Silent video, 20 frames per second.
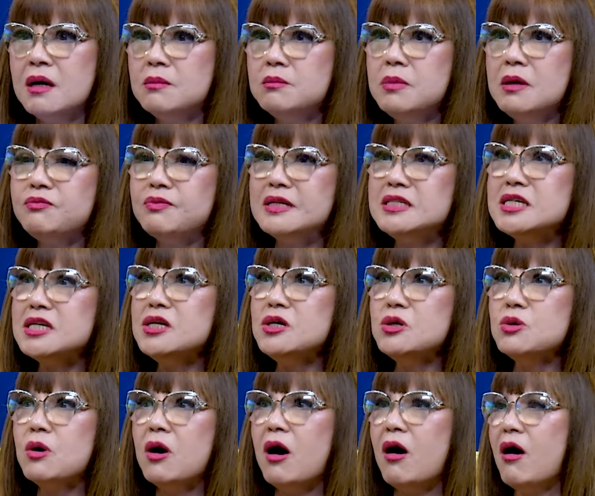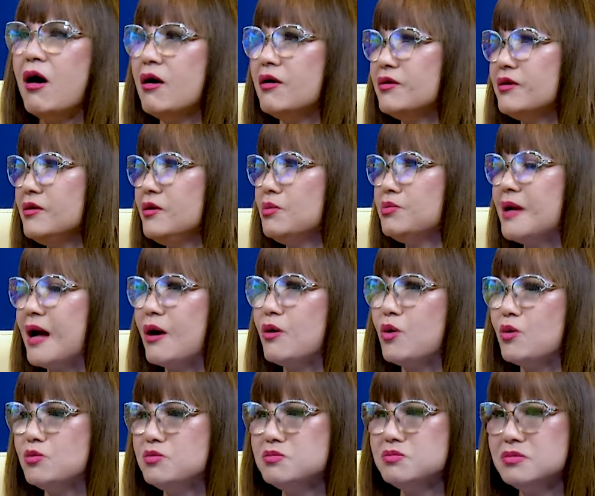không biết phải chiều họ, rồi lúc nào
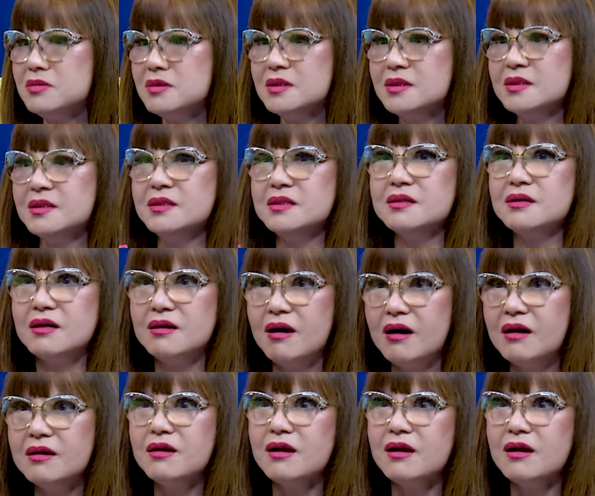cũng on the